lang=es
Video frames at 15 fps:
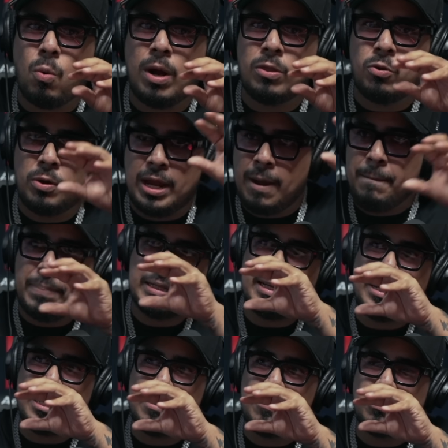cuando ya
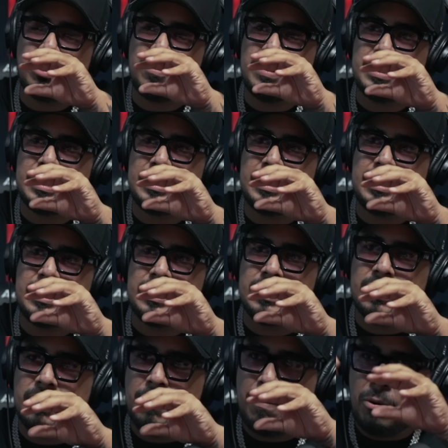empezara a grabar otra vez
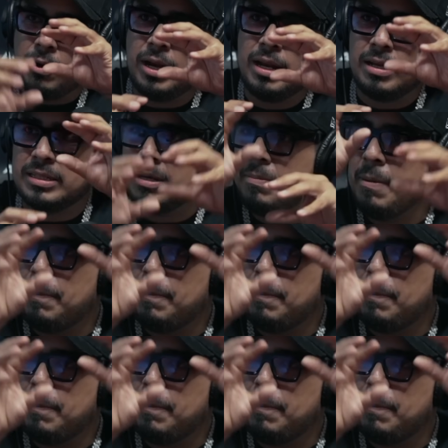esta, poner. O sea, me